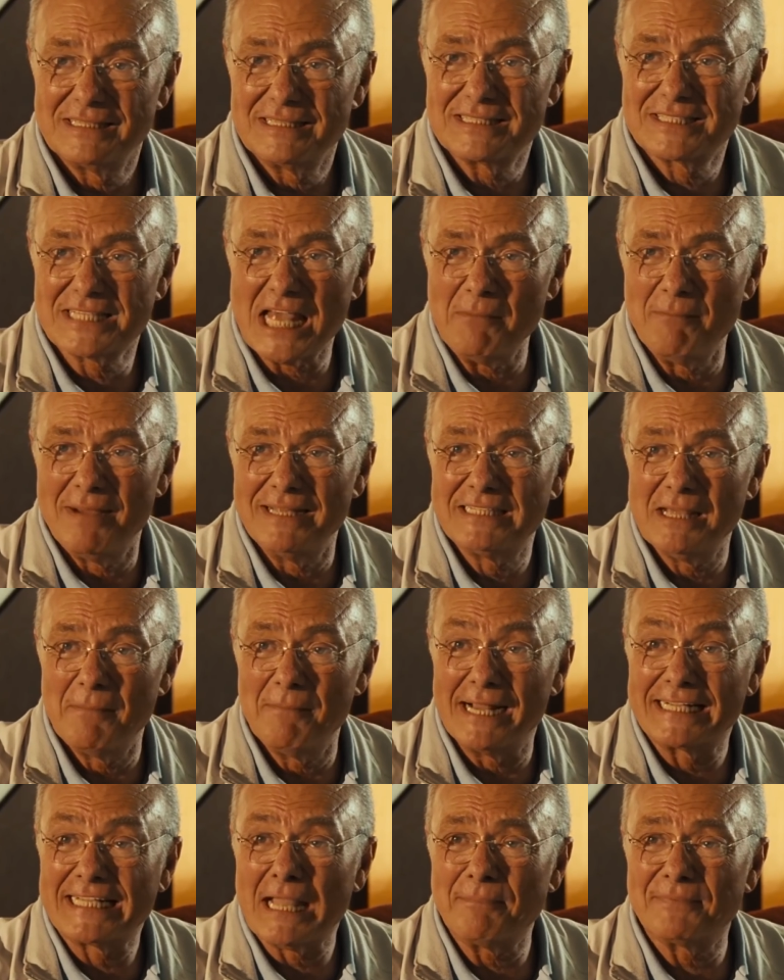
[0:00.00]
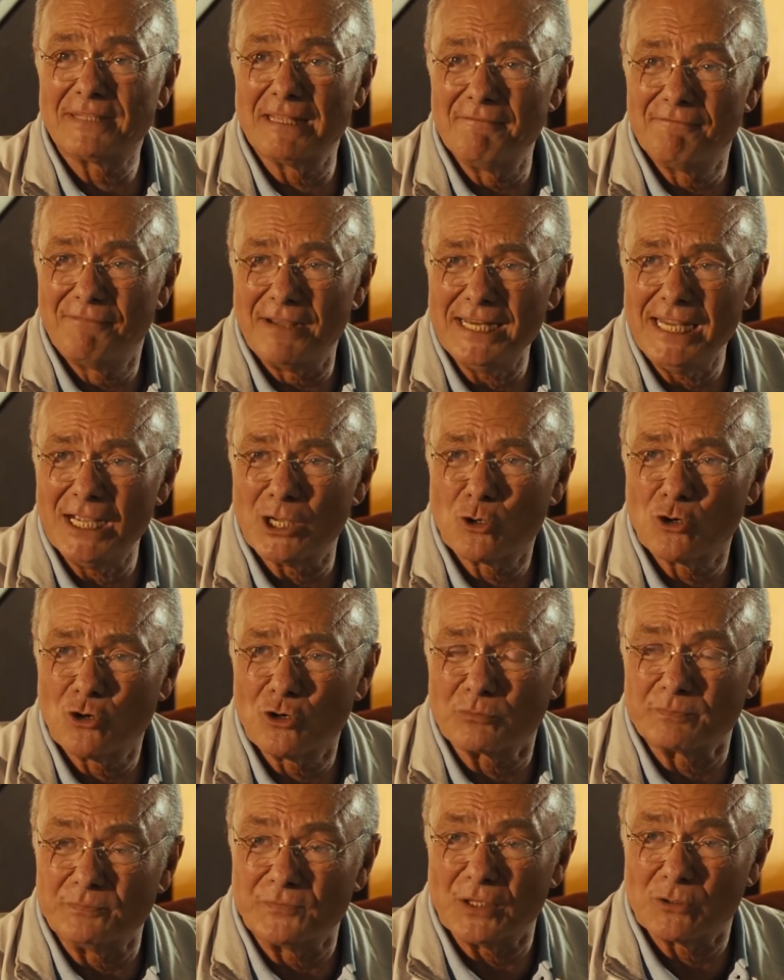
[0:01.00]
سلمى تبقى كابتن فريق
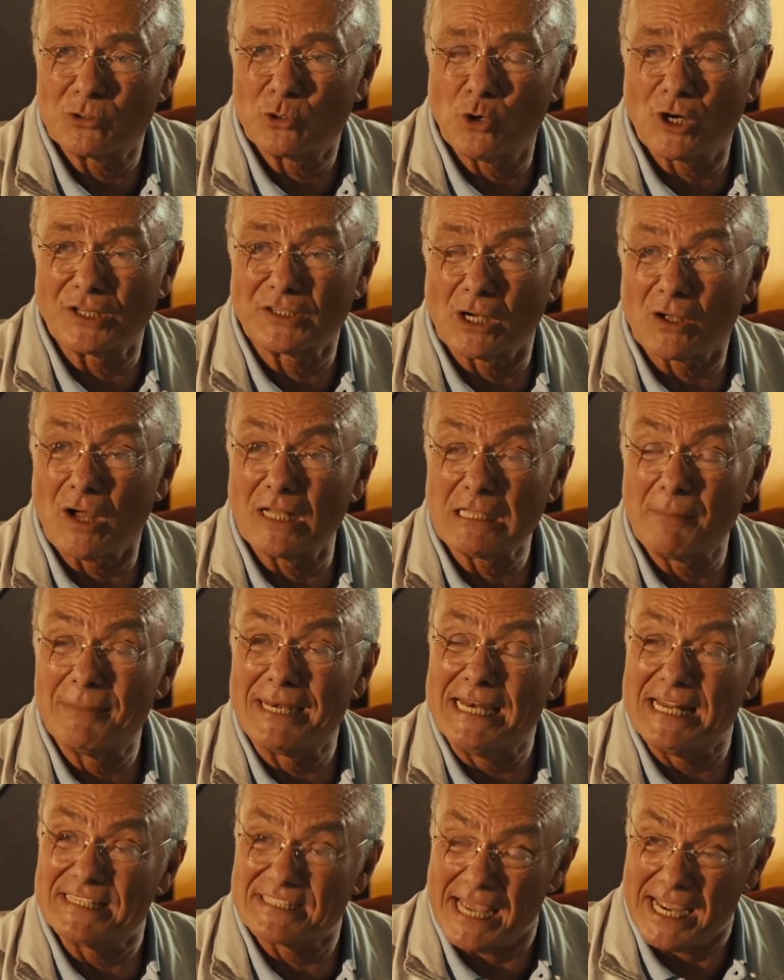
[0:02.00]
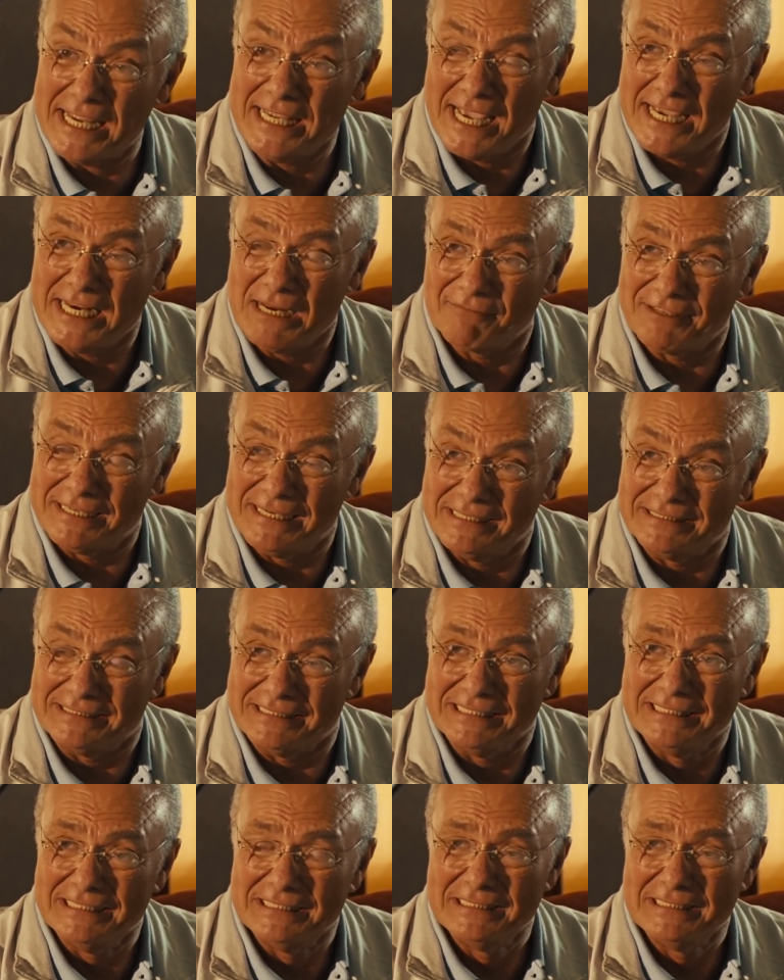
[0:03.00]
كرة القدم النسائية هنا في النادي